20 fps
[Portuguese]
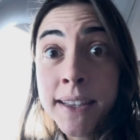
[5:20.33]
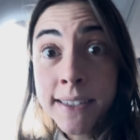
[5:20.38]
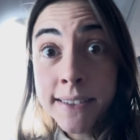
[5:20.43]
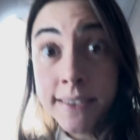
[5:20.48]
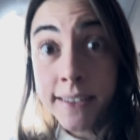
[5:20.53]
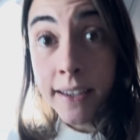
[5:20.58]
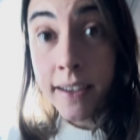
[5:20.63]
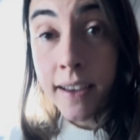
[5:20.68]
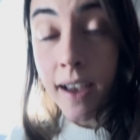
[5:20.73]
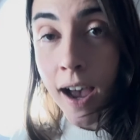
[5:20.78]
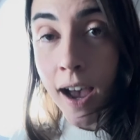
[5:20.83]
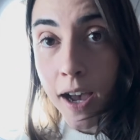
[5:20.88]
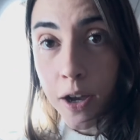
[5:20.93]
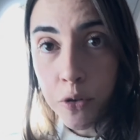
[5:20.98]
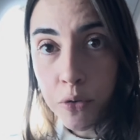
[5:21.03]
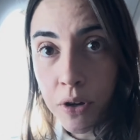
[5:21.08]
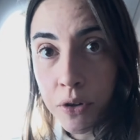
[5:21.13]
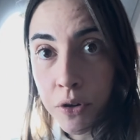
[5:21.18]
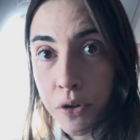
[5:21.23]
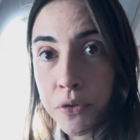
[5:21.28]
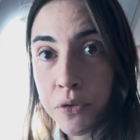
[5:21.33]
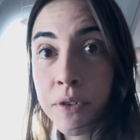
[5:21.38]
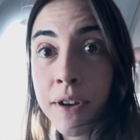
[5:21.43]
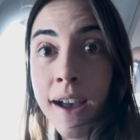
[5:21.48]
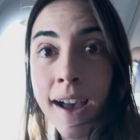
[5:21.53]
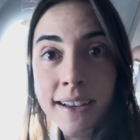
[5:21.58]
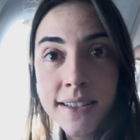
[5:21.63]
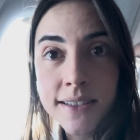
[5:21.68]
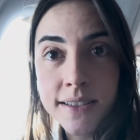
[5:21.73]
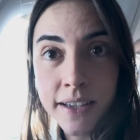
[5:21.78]
tem água, água com
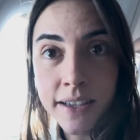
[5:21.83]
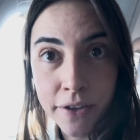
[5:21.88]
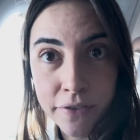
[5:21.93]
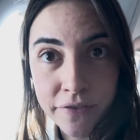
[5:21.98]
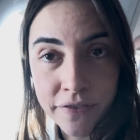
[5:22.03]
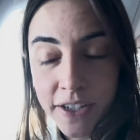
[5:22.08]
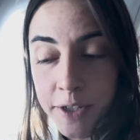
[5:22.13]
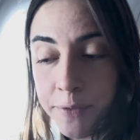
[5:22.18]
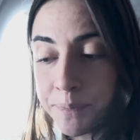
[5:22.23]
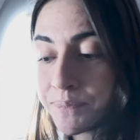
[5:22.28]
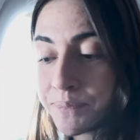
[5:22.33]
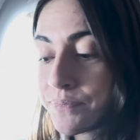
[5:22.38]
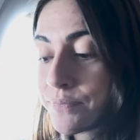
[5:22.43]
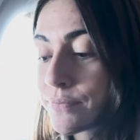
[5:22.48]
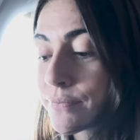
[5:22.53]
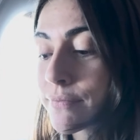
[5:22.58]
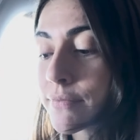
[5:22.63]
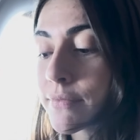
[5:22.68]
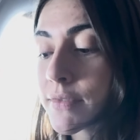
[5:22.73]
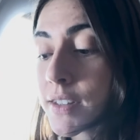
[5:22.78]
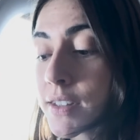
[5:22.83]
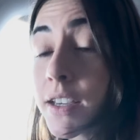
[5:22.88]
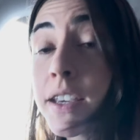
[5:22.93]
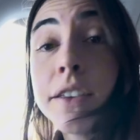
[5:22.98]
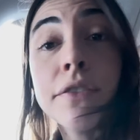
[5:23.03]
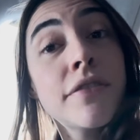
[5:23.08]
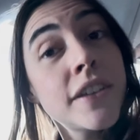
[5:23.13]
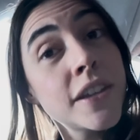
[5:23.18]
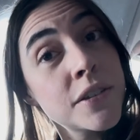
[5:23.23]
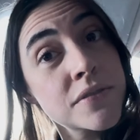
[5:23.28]
gás, refri e
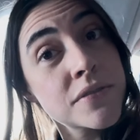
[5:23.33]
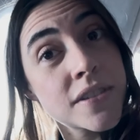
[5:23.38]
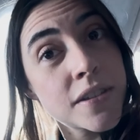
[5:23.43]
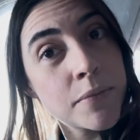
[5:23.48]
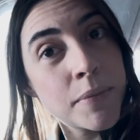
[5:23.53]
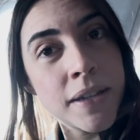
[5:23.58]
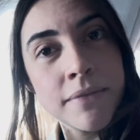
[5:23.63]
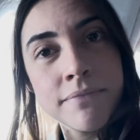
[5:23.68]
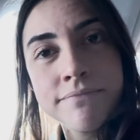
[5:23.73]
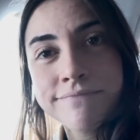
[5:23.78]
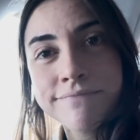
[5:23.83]
vinhos também.